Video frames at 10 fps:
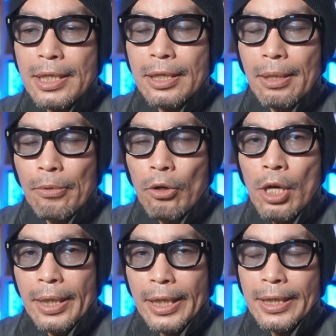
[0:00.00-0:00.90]
信でも
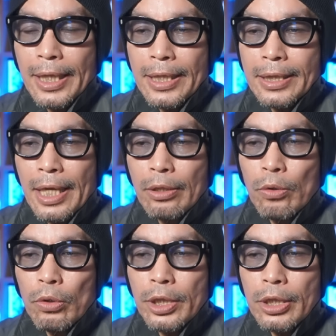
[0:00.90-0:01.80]
歴代最
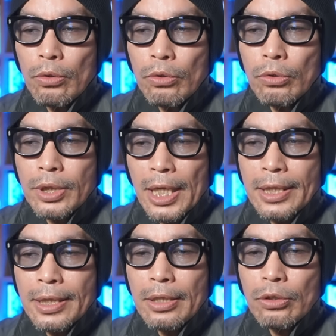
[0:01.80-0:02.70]
高記録の
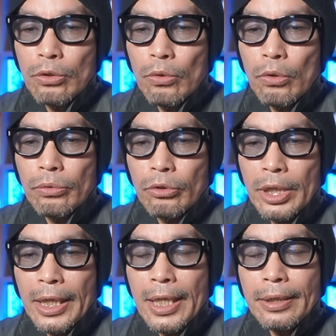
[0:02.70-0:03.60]
再生数を塗
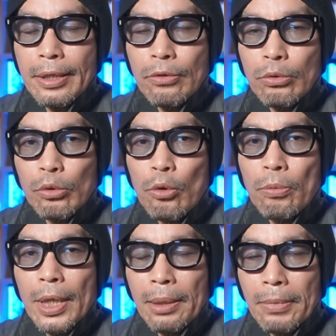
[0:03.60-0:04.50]
り替えてくると
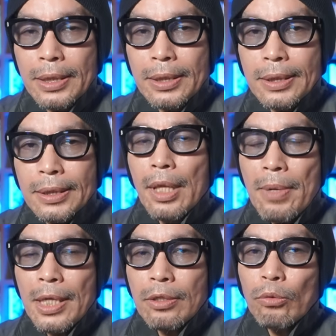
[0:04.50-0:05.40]
思われます。で
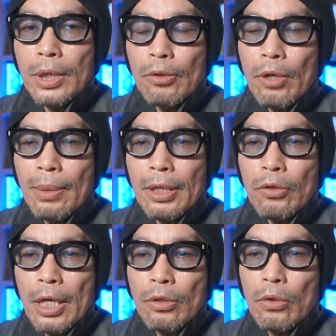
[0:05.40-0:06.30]
そんなドラマ
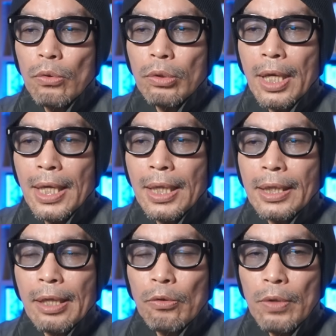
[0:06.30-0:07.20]
の脚本を手掛け
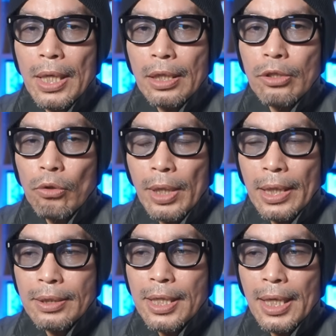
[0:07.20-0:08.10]
たのは、去
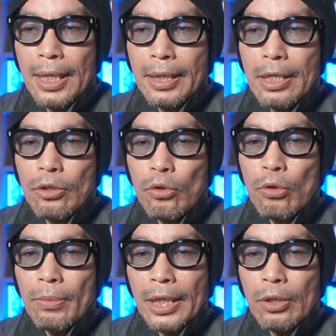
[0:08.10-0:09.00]
年社会現
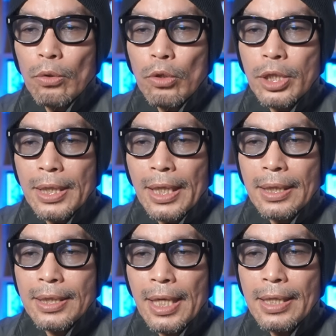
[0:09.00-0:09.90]
象を巻き起こした
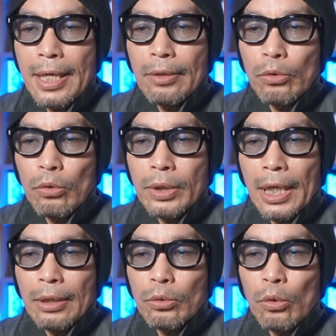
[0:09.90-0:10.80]
サイレントを
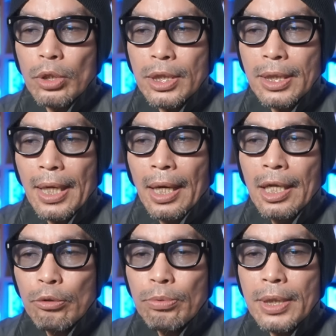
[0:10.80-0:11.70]
担当した
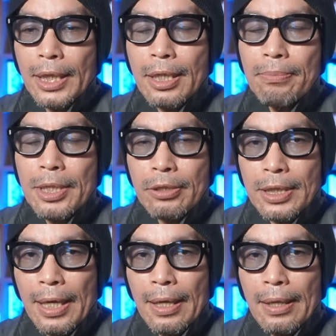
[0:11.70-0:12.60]
生方美久
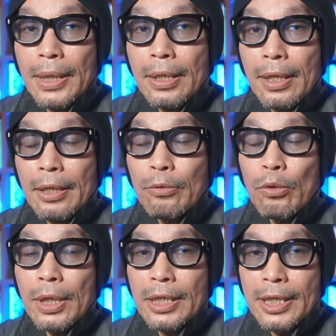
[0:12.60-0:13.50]
さん。まだ連
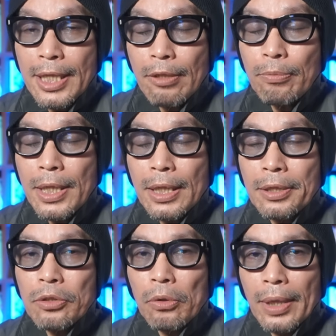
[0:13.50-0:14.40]
ドラ2作目なん
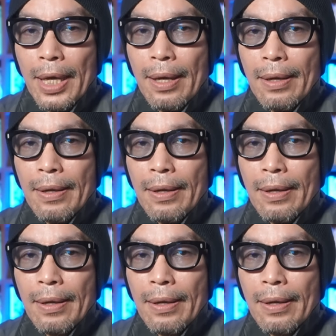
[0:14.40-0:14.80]
ですよね。